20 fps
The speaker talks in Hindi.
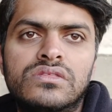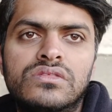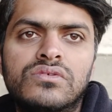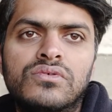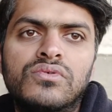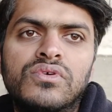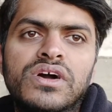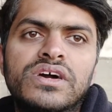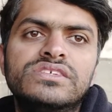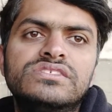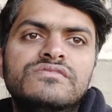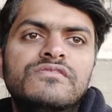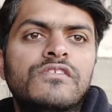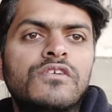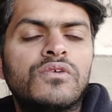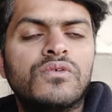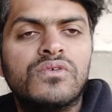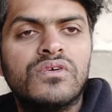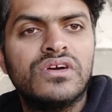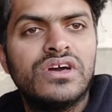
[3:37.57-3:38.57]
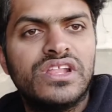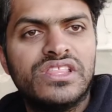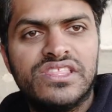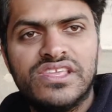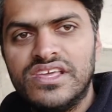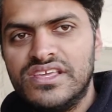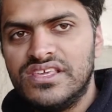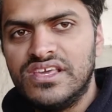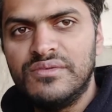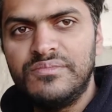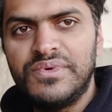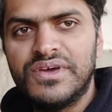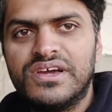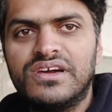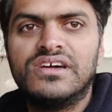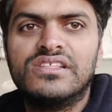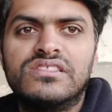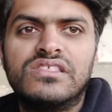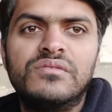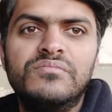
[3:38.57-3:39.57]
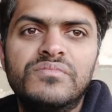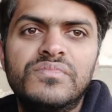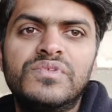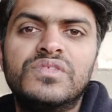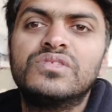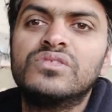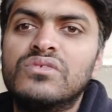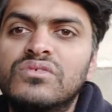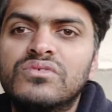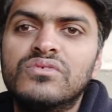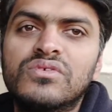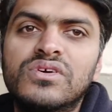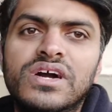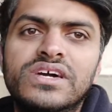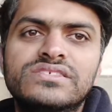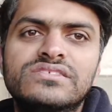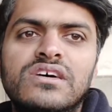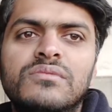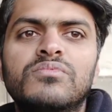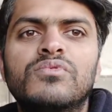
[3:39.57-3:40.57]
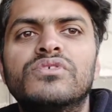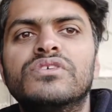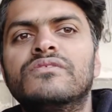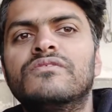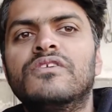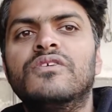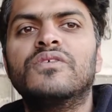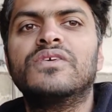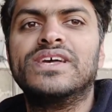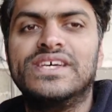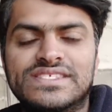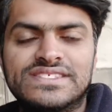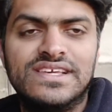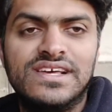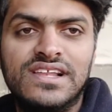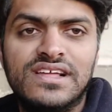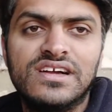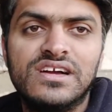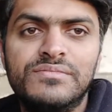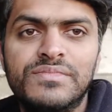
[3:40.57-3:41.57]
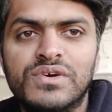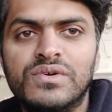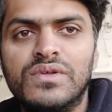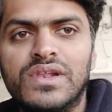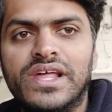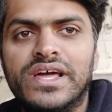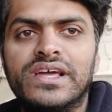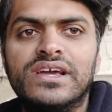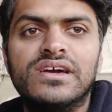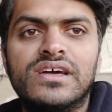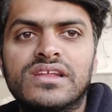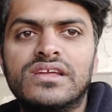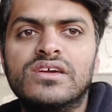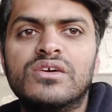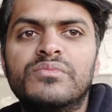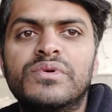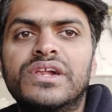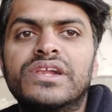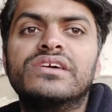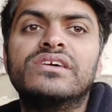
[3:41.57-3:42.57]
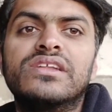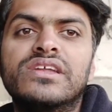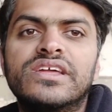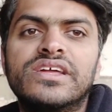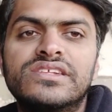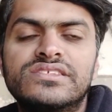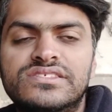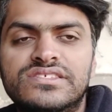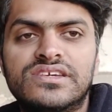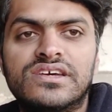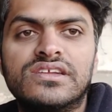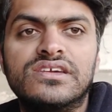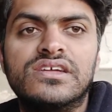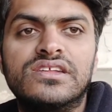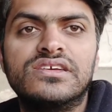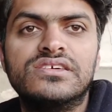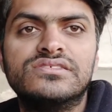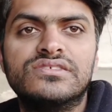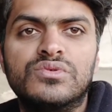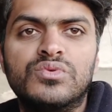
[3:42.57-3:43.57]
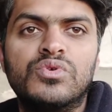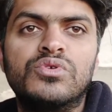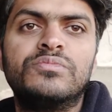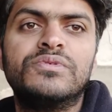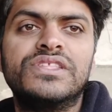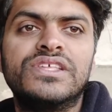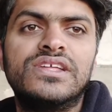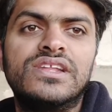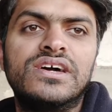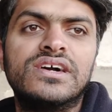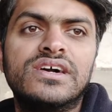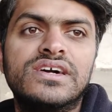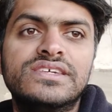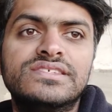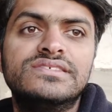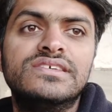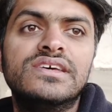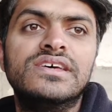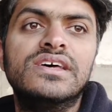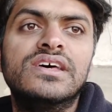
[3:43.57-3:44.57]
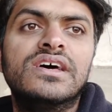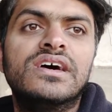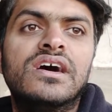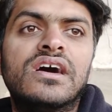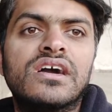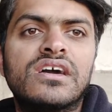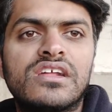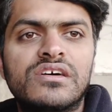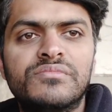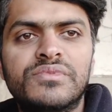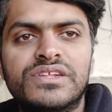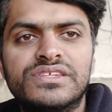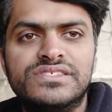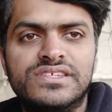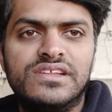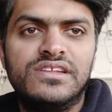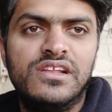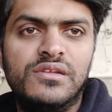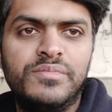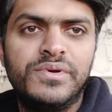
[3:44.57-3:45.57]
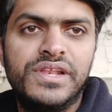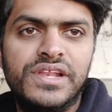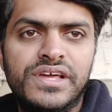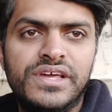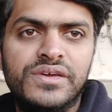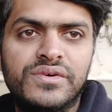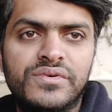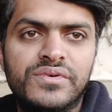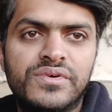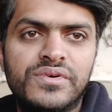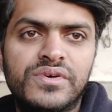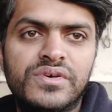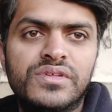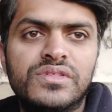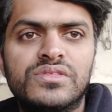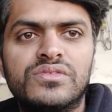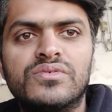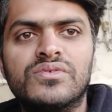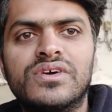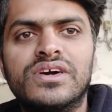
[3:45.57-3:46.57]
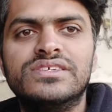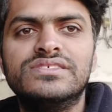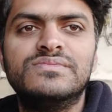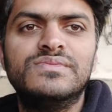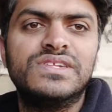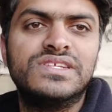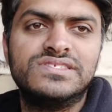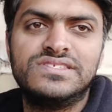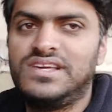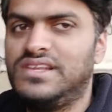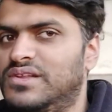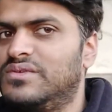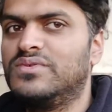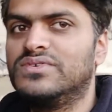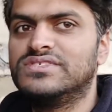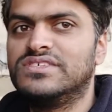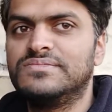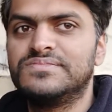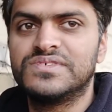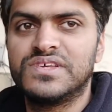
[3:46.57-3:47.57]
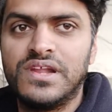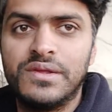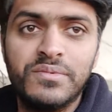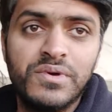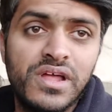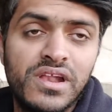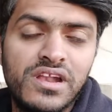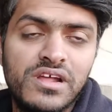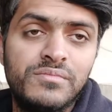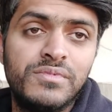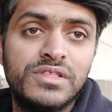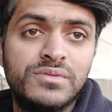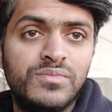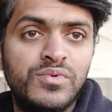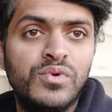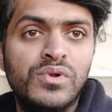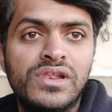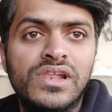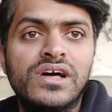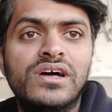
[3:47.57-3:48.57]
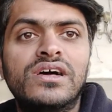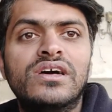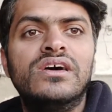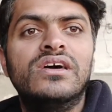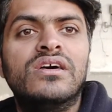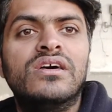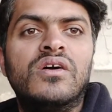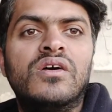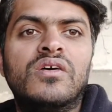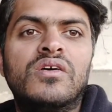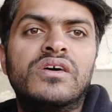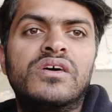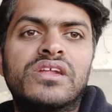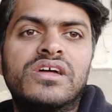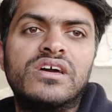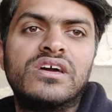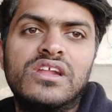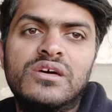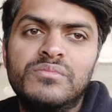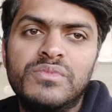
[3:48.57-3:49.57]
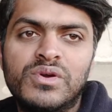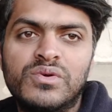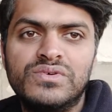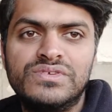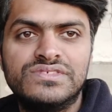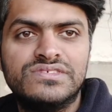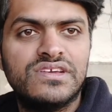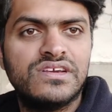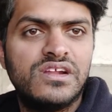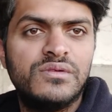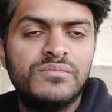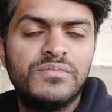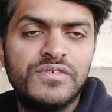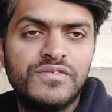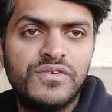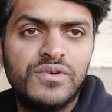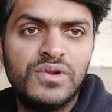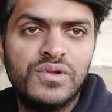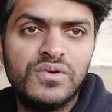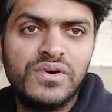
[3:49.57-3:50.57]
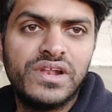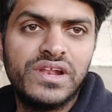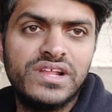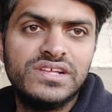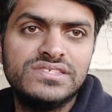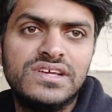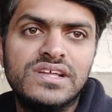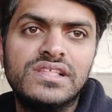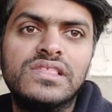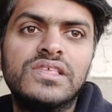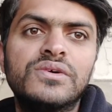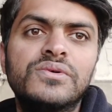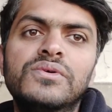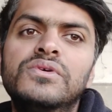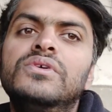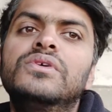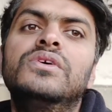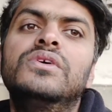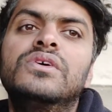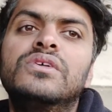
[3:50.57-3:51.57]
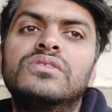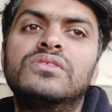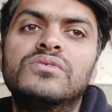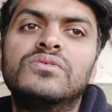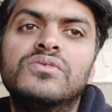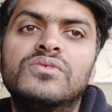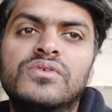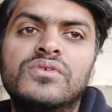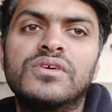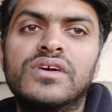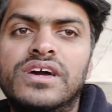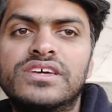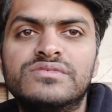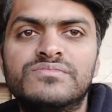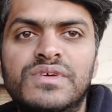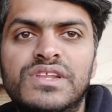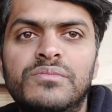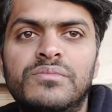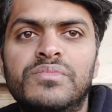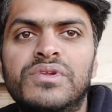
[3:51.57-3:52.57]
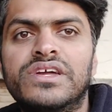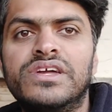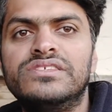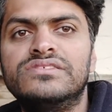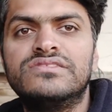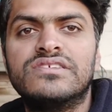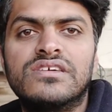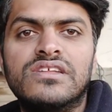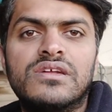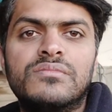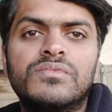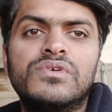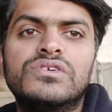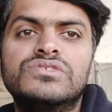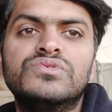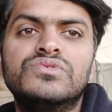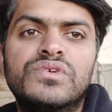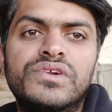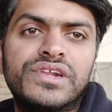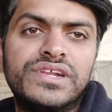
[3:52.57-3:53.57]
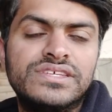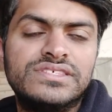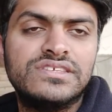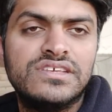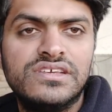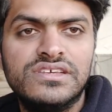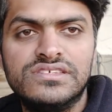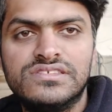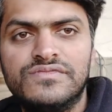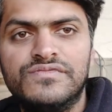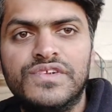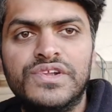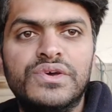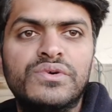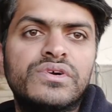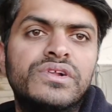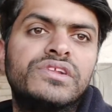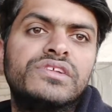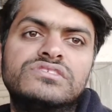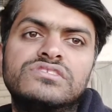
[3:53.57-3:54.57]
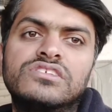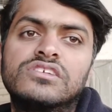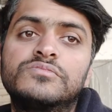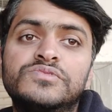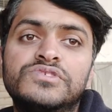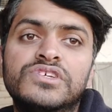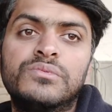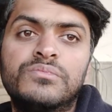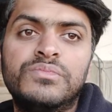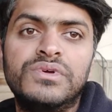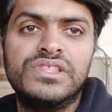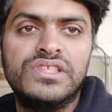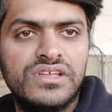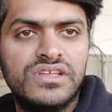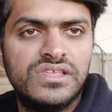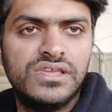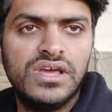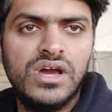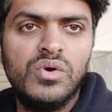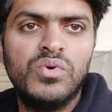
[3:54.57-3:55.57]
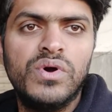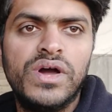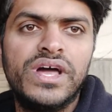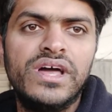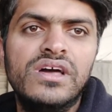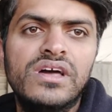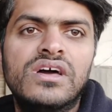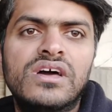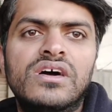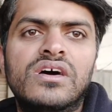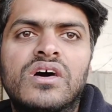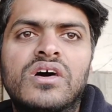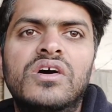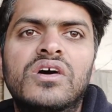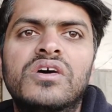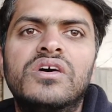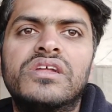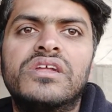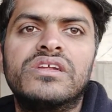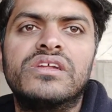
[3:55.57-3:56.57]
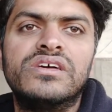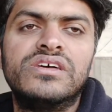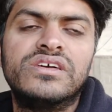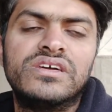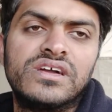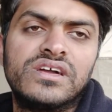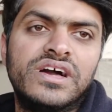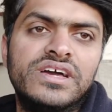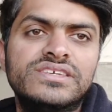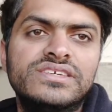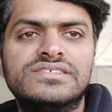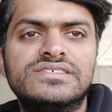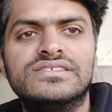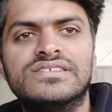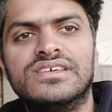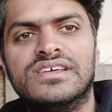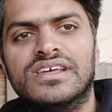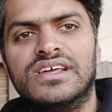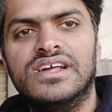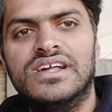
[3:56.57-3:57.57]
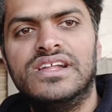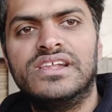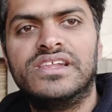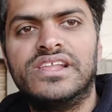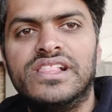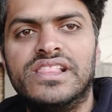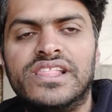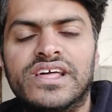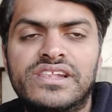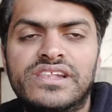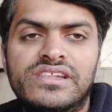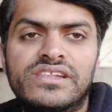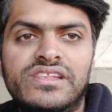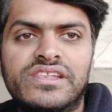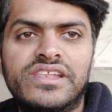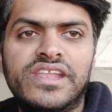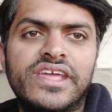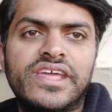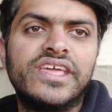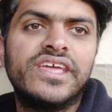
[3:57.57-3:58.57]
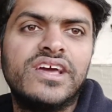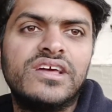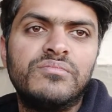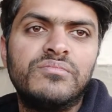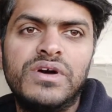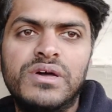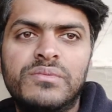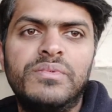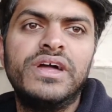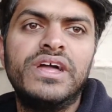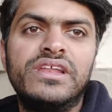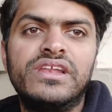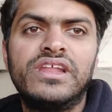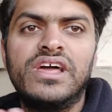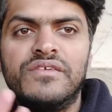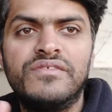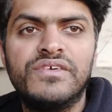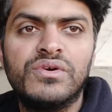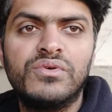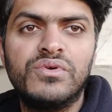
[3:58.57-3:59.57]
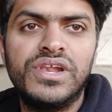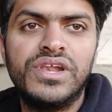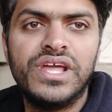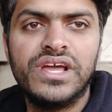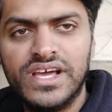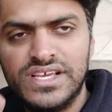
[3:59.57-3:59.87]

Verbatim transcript: तो गाइस व्लॉग को करते हैं यहीं पे ख़त्म तो गाइस आपको ये व्लॉग कैसा लगा मेरे को लाइक करके कमेंट करके एंड शेयर करके ज़रूर बताना गाइस अगर आप मेरे चैनल पर नए हो तो गाइस मेरे चैनल को सब्सक्राइब करना मत भूलना और अगर आप मेरे को इंस्टाग्राम पर फॉलो करना चाहते हो तो गाइस मैंने अपना इंस्टाग्राम का जो एड्रेस है इस वीडियो की डिस्क्रिप्शन में दे दिया हुआ है और गाइस टिल देन टेक केयर बाय बाय एंड हैव ए गुड डे